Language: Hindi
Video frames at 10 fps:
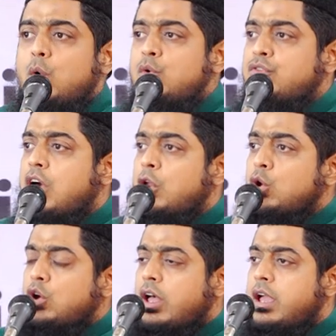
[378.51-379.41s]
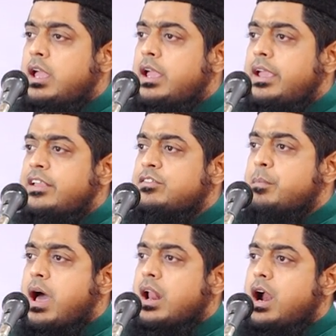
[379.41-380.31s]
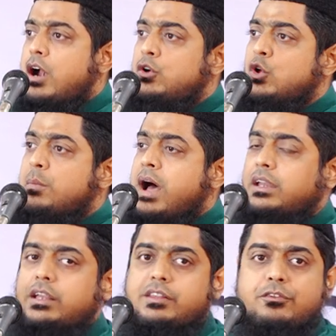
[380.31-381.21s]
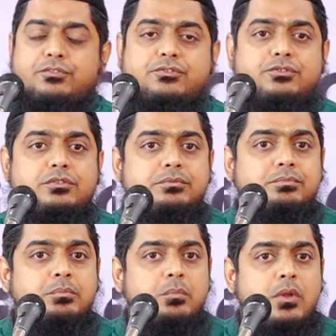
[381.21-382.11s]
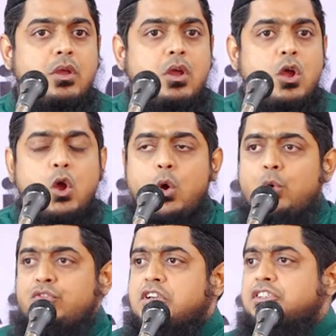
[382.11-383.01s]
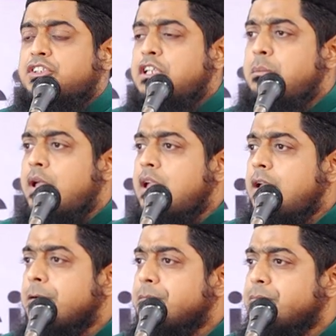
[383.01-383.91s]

उसका रुख है इस बार अंडोमान की तरफ उस कश्ती में